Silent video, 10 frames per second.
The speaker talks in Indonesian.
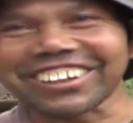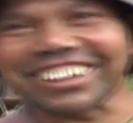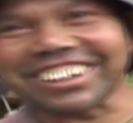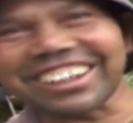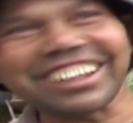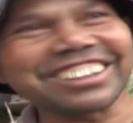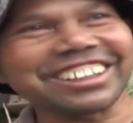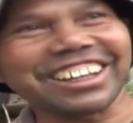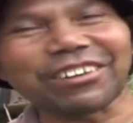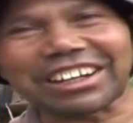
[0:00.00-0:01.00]
soalnya
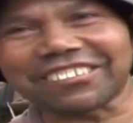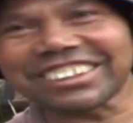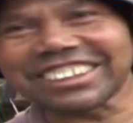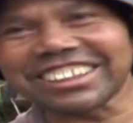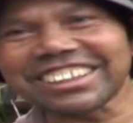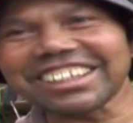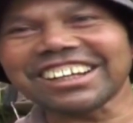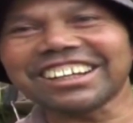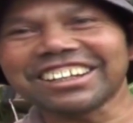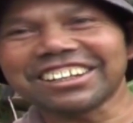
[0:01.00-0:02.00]
saya baru di
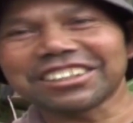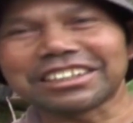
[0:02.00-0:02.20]
sininya. Oh.